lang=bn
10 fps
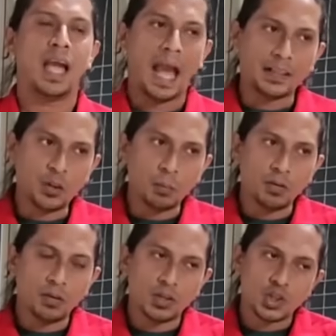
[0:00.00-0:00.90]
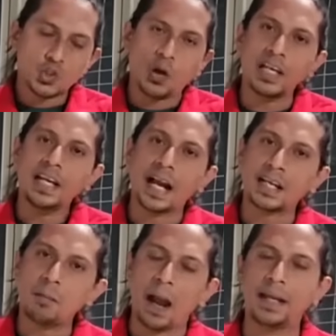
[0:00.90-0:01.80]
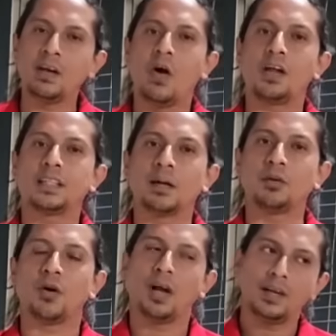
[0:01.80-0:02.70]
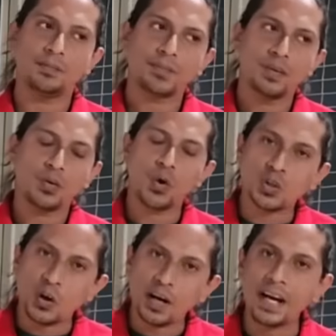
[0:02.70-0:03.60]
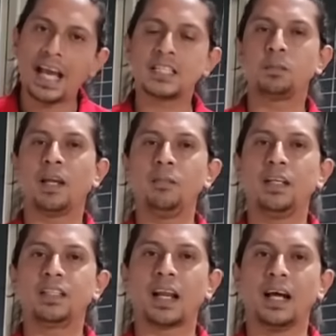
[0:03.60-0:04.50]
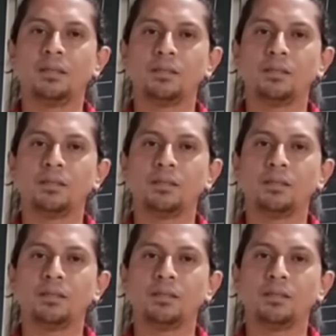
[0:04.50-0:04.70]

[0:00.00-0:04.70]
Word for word: একদম সলিড একটা ব্যাটিং অর্ডার যেমন হয় কোনো ধরনের এক্সপেরিমেন্ট ছাড়া